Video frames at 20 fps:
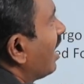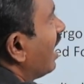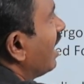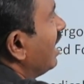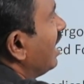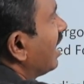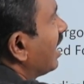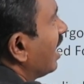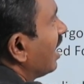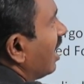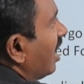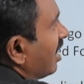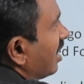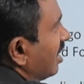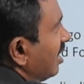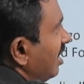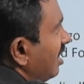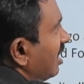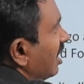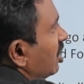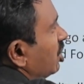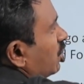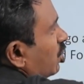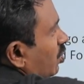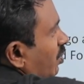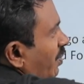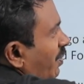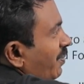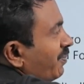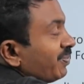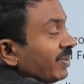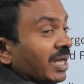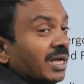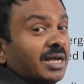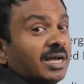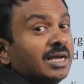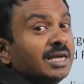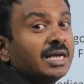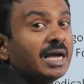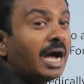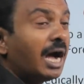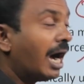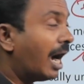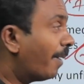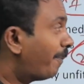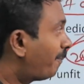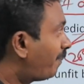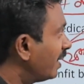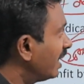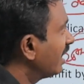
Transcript: நான் இருக்கேனாங்கிறது தெரிஞ்சும் அப்படி